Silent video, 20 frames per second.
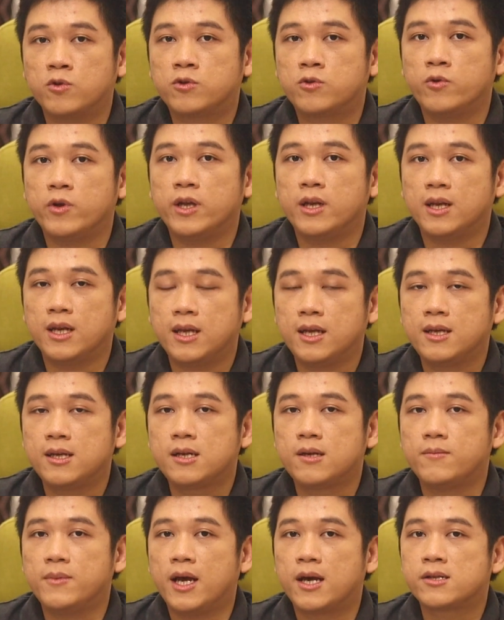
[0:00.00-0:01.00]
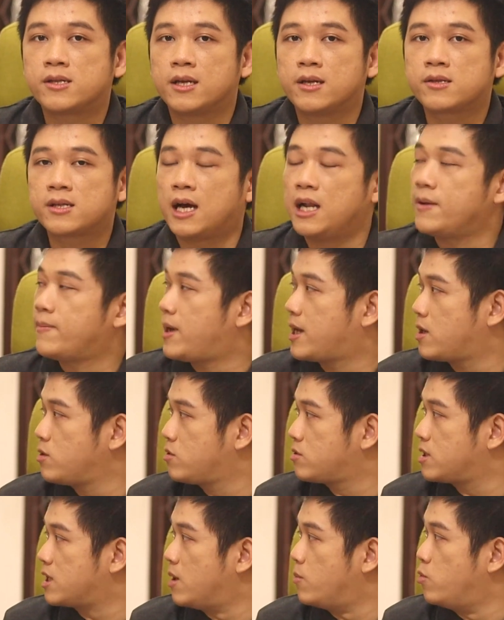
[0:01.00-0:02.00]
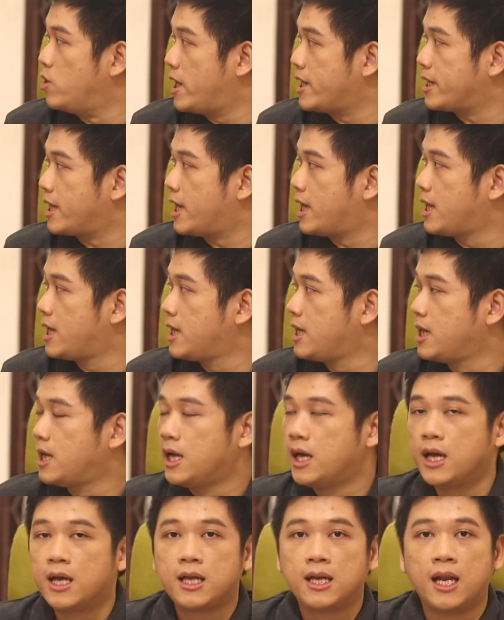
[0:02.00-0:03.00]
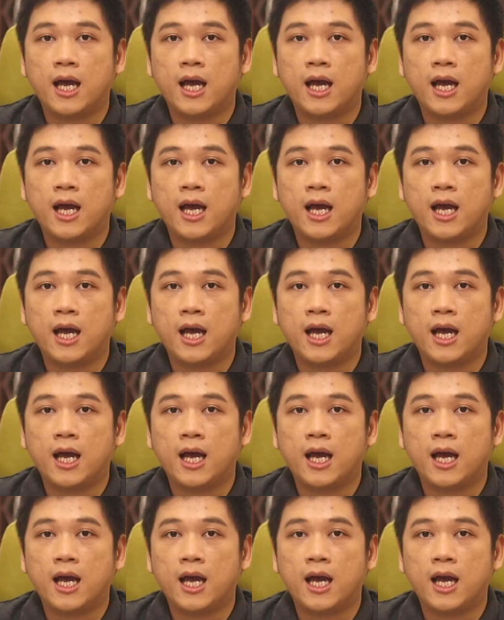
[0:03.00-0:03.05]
kutu ini biasanya sekali pakai untuk tiga bulan ya. Mm -hmm.